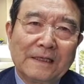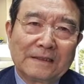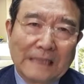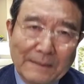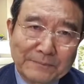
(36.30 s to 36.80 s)

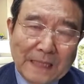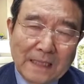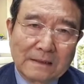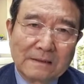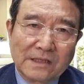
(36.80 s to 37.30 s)
남
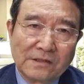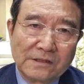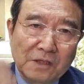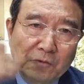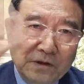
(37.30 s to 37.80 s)
탓, 전
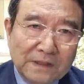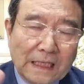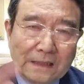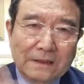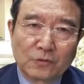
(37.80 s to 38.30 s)
정권
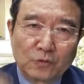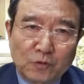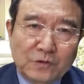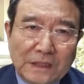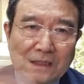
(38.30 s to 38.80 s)
탓,
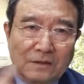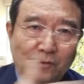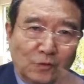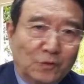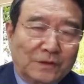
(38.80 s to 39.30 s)
누구 탓,
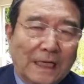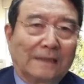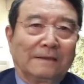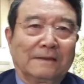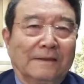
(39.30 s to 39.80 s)
누구
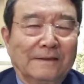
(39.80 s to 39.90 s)
탓.